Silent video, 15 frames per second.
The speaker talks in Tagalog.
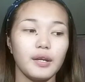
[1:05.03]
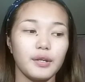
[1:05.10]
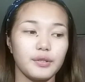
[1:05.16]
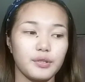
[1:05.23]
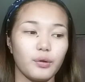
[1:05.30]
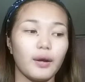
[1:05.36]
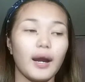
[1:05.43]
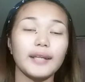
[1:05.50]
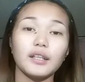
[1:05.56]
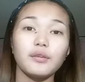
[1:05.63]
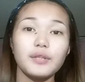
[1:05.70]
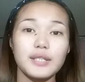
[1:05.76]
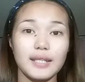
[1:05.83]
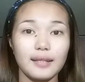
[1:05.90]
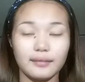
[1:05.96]
So kahit
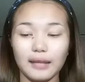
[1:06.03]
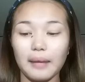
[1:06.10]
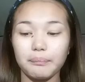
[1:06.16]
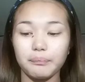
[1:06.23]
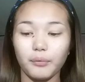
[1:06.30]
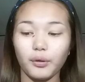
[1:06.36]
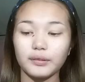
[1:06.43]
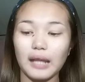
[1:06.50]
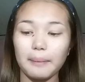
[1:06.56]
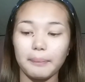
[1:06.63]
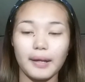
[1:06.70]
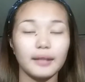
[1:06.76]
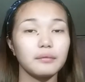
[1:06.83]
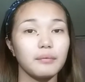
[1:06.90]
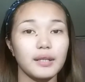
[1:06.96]
anong skin type mo,
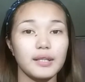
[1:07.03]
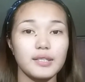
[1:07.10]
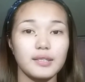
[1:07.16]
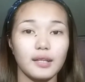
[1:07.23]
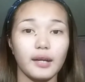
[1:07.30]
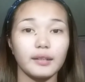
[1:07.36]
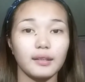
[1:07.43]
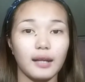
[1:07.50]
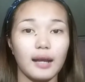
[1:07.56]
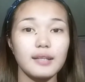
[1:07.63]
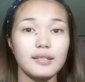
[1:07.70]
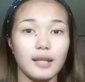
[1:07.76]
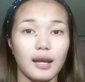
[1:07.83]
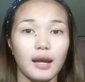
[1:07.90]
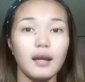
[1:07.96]
dapat mag-start ka
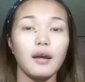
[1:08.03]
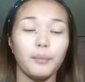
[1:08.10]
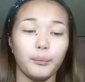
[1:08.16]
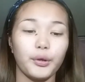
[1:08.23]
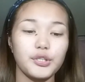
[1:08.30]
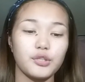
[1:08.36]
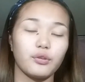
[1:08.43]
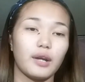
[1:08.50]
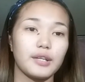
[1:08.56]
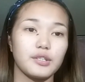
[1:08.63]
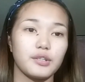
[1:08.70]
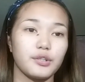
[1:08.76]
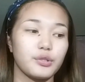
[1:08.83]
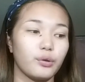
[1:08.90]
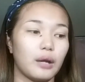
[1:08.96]
sa
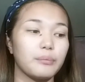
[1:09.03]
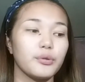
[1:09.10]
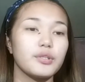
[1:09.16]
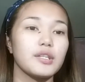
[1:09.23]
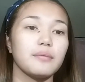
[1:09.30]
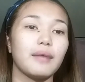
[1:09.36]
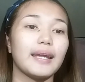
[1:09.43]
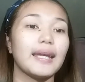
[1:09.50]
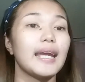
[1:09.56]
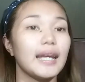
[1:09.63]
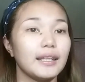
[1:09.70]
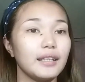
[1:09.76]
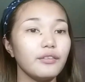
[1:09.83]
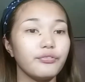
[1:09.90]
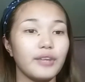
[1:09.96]
moisturizer. So I'm using my
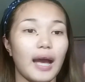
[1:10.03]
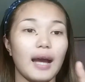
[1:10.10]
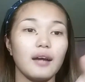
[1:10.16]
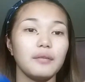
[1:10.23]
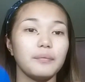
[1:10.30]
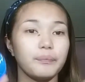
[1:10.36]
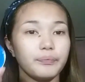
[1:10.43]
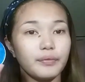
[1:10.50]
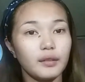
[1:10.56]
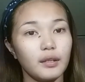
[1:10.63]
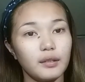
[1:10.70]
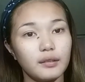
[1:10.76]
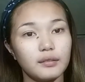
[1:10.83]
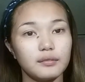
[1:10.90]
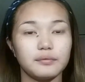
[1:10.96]
Nivea
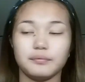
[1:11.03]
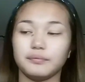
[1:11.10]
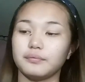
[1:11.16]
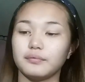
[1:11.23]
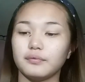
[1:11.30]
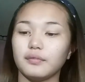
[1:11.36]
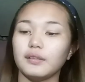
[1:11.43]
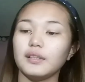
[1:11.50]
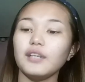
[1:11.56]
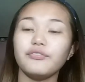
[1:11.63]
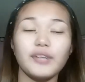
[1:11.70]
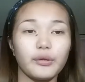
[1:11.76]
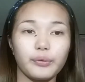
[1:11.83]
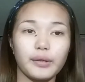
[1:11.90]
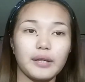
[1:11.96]

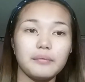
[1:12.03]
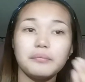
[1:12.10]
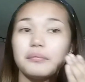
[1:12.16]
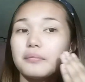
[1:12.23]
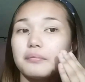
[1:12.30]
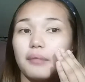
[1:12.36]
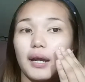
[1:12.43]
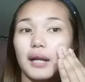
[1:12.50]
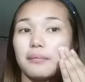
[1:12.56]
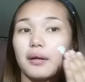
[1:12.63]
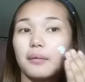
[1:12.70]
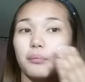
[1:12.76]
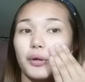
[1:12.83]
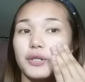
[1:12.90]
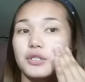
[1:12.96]
Nivea cream para
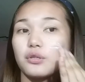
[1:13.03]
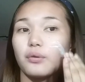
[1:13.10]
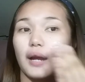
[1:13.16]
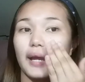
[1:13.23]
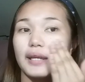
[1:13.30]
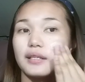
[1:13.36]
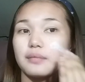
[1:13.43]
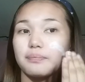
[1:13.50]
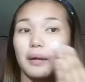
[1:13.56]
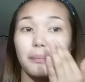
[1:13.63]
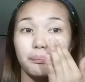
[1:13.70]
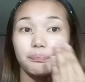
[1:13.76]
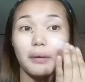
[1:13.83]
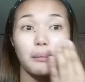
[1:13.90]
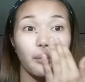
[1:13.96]
mag-moisturize, pang,
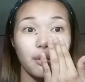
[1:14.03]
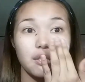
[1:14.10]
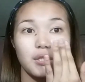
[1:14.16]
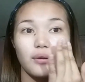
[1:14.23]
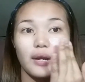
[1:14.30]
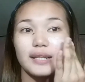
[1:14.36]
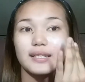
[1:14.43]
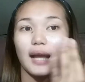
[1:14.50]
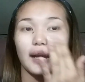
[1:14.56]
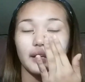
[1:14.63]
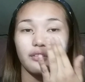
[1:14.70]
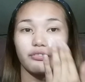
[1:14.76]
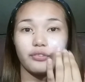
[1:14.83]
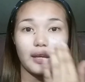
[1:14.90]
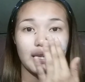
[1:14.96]
pang moisturize sa aking
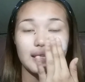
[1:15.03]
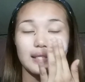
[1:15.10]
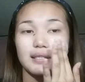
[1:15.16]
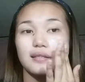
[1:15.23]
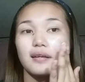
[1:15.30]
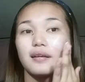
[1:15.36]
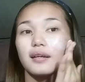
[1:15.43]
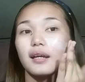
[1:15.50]
face.